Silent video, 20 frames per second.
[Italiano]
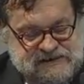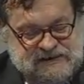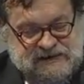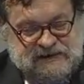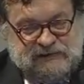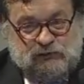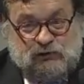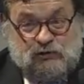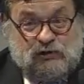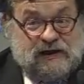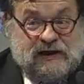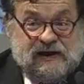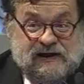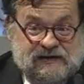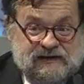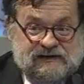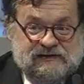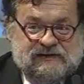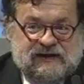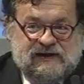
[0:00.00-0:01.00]
E allora
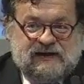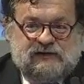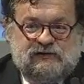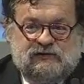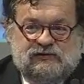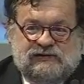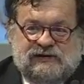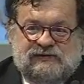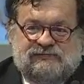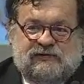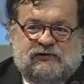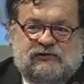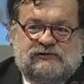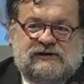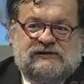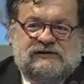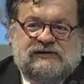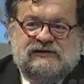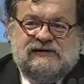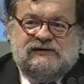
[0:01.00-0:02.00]
all'interno della
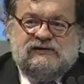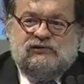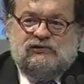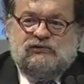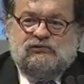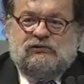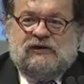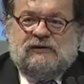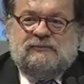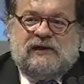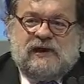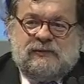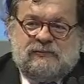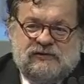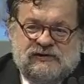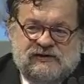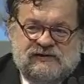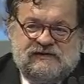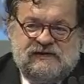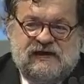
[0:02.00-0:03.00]
facoltà di architettura abbiamo
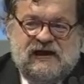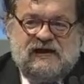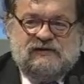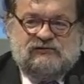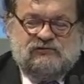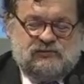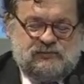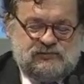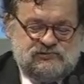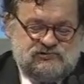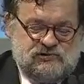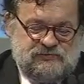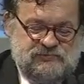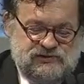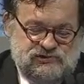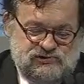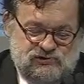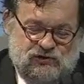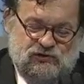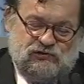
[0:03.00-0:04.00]
iniziato con il professor
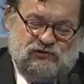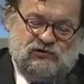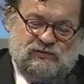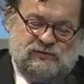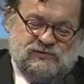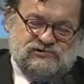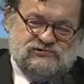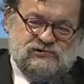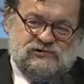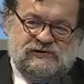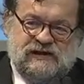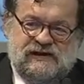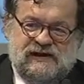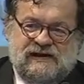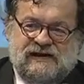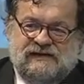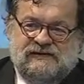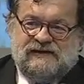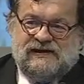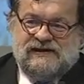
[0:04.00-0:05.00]
Maciocco, con il professor
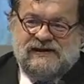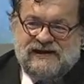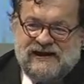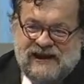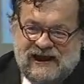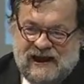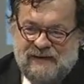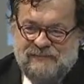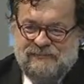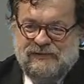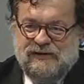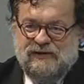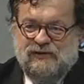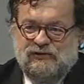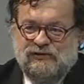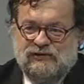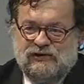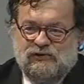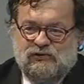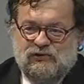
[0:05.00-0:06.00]
Tagliagambe,
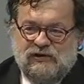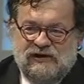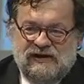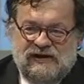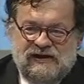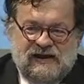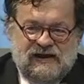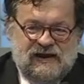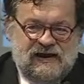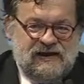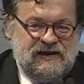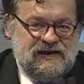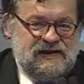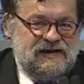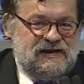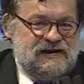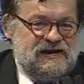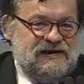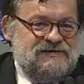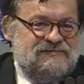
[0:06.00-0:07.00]
con il collega
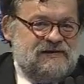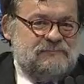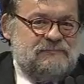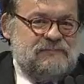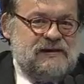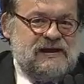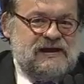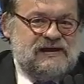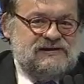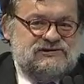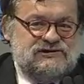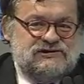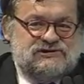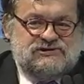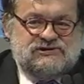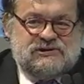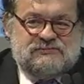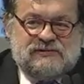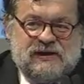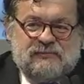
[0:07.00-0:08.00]
Ivan
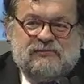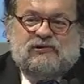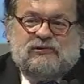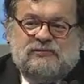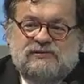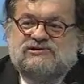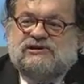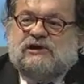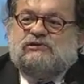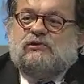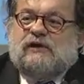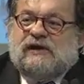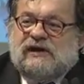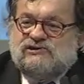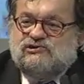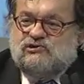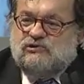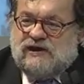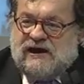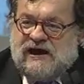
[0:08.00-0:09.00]
Blecic, abbiamo cominciato a
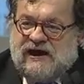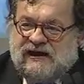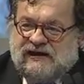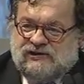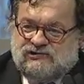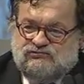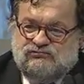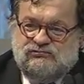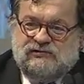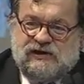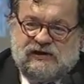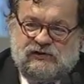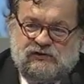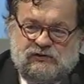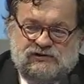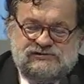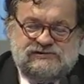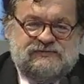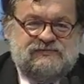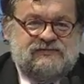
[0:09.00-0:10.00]
ragionare sul che
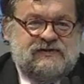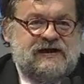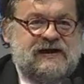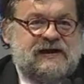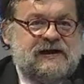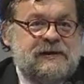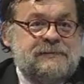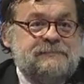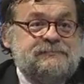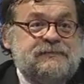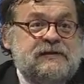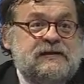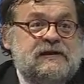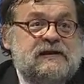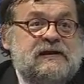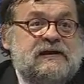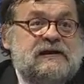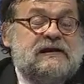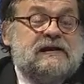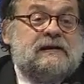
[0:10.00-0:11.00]
cosa fare.
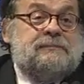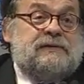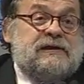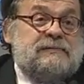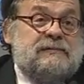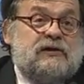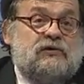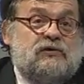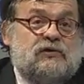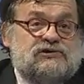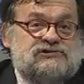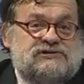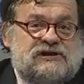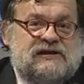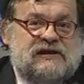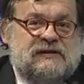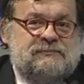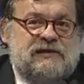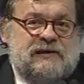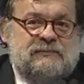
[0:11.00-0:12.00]
E la prima cosa
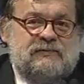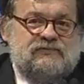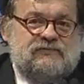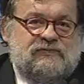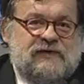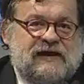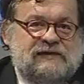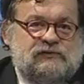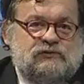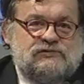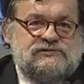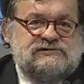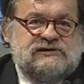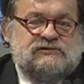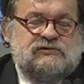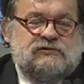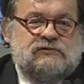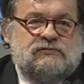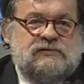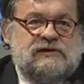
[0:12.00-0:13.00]
che abbiamo fatto è
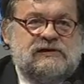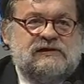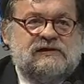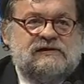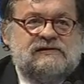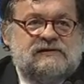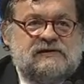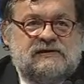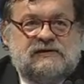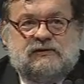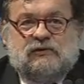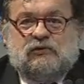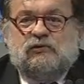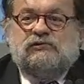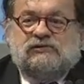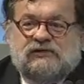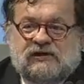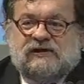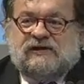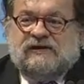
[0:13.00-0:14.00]
stata quella di,
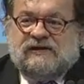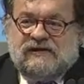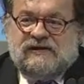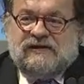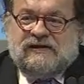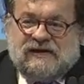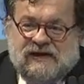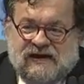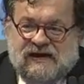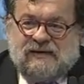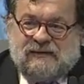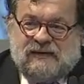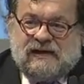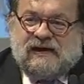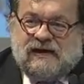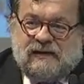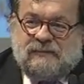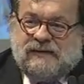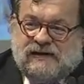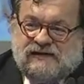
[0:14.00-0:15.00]
oltre
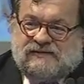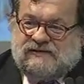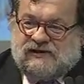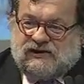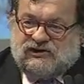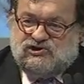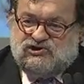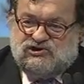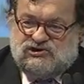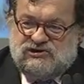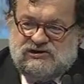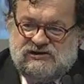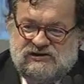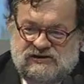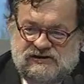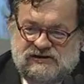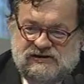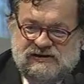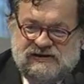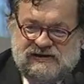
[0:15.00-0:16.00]
a, a metterci
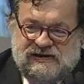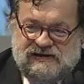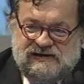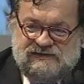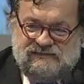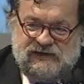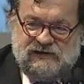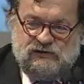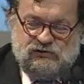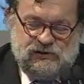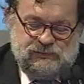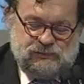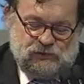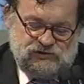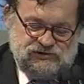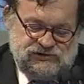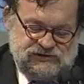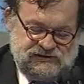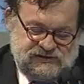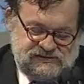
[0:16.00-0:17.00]
eh, a livello di
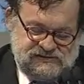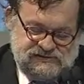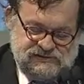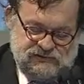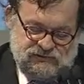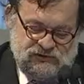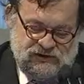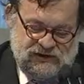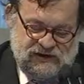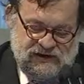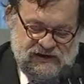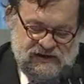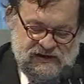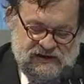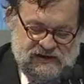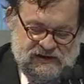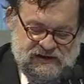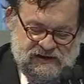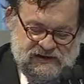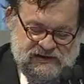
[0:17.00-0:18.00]
progettazione
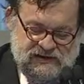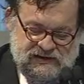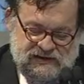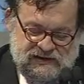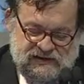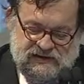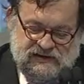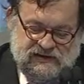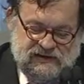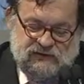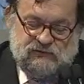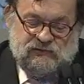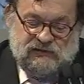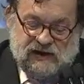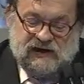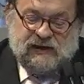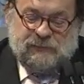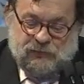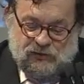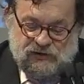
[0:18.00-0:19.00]
nel, in
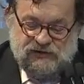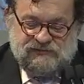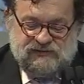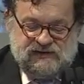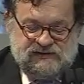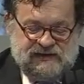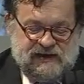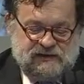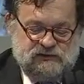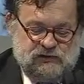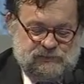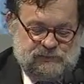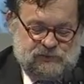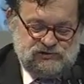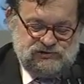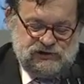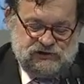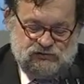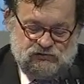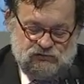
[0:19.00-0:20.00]
quella che poi è diventato il
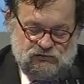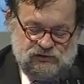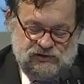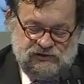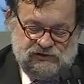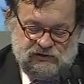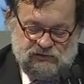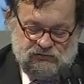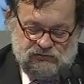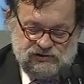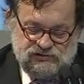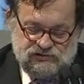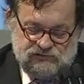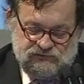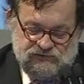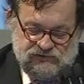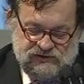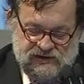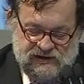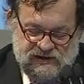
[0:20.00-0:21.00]
progetto Unite, Unitel
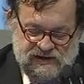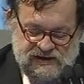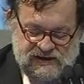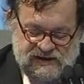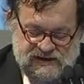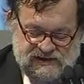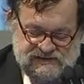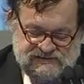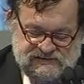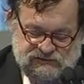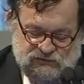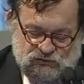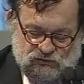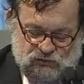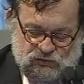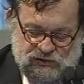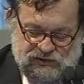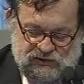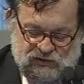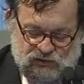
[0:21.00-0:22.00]
Unisofia, è stato
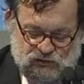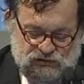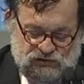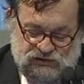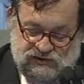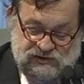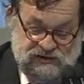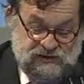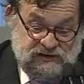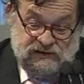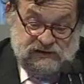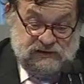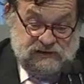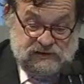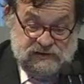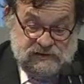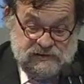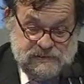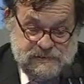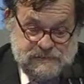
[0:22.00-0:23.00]
quello
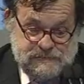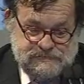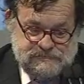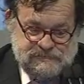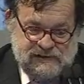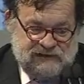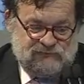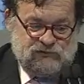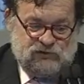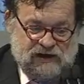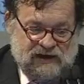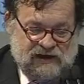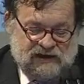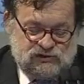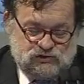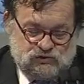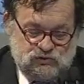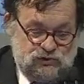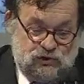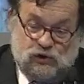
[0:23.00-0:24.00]
di eh, lavorare
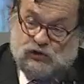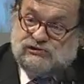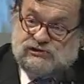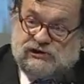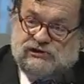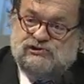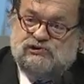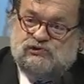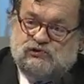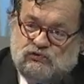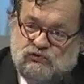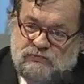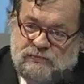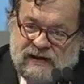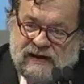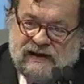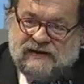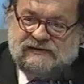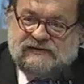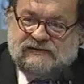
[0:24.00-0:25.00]
sui nostri
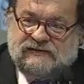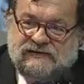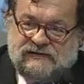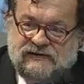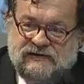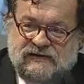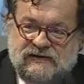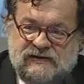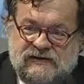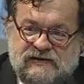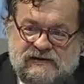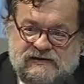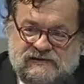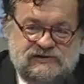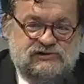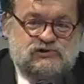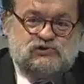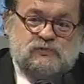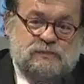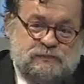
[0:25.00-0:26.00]
strumenti
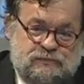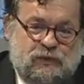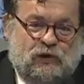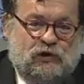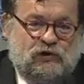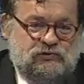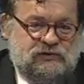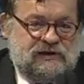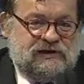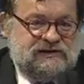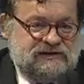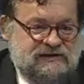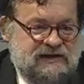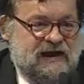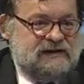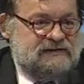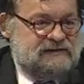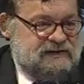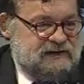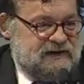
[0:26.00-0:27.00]
di supporto alla
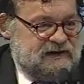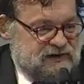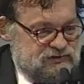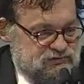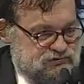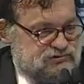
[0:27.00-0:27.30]
didattica.